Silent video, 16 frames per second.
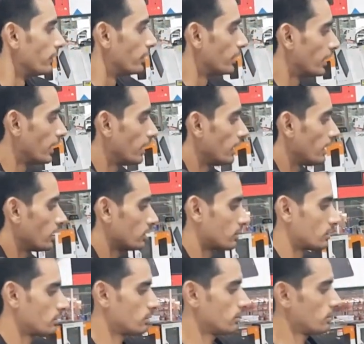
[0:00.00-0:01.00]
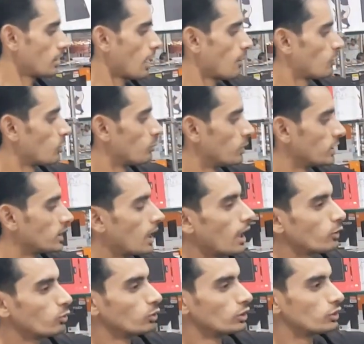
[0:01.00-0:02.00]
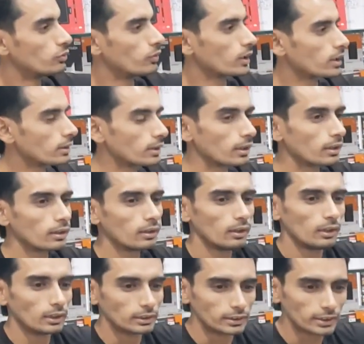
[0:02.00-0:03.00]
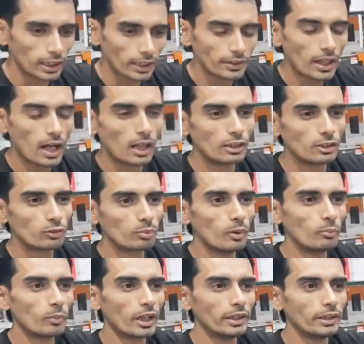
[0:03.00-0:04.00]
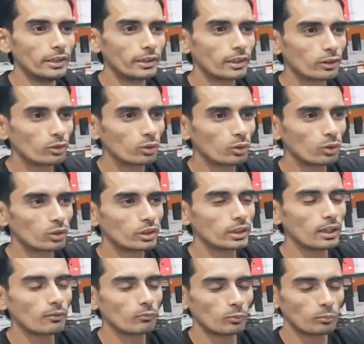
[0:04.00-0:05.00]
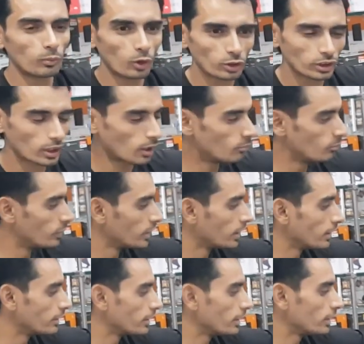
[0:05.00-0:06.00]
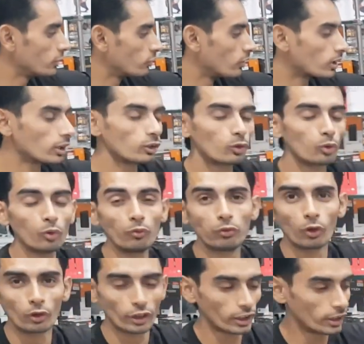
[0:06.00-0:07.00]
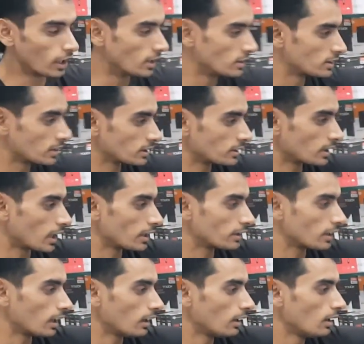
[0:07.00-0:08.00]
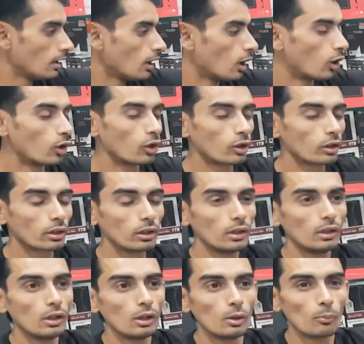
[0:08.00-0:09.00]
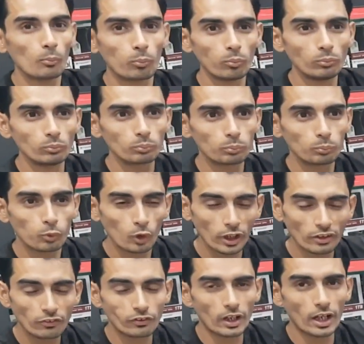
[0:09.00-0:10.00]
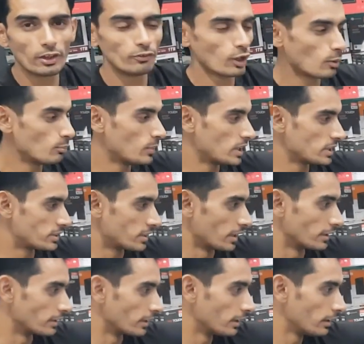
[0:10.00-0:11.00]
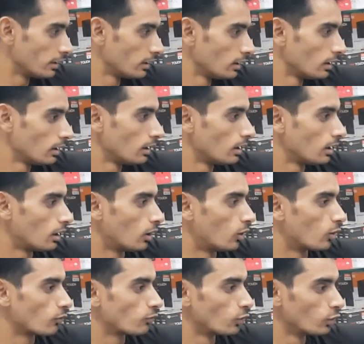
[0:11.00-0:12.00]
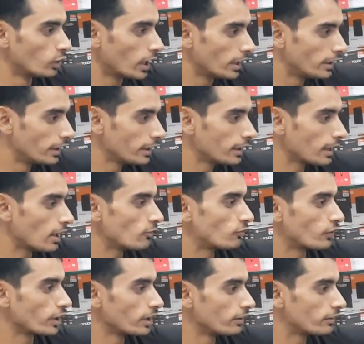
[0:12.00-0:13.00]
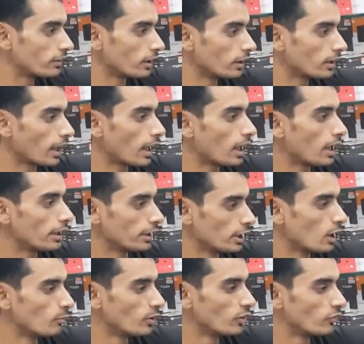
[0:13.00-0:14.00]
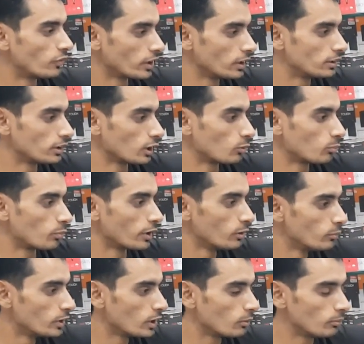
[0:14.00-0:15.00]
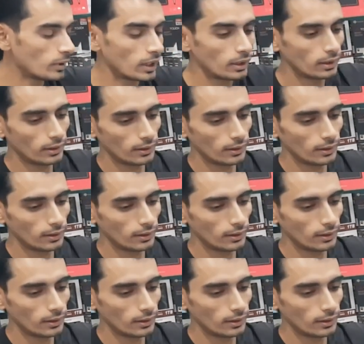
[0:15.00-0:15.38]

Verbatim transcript: ये आपको बता दूँ इस वक्त ज़्यादा हर्ट्स में मानीटर जो होते हैं वो बहुत कम ही हैं ये इस वक्त 240 फोर्टी हर्ट्स के साथ है और 0.5 फाइव एम एस है ये और फुल एच डी है फ्री सिंक है ए एम डी फ्री सिंक प्रीमियम है